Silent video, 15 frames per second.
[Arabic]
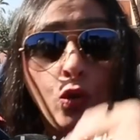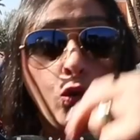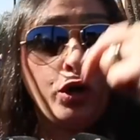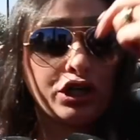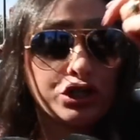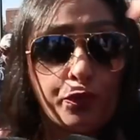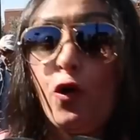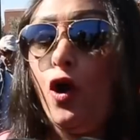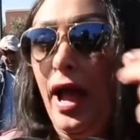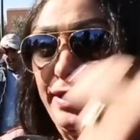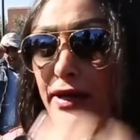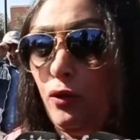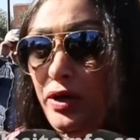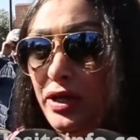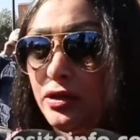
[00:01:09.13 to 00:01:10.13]
ويكتبوا
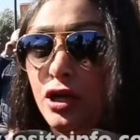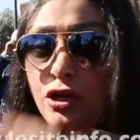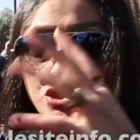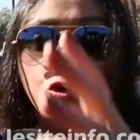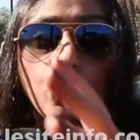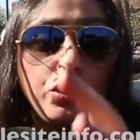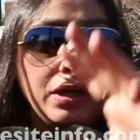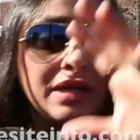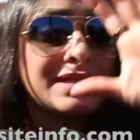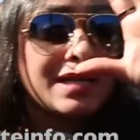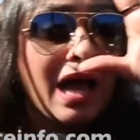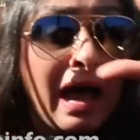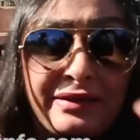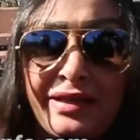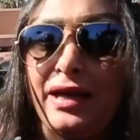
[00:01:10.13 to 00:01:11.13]
عناوين تكون
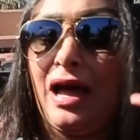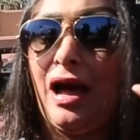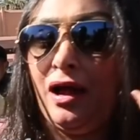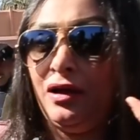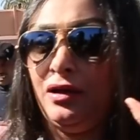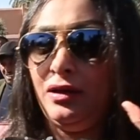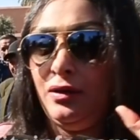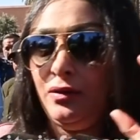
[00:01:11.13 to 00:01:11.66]
صادقه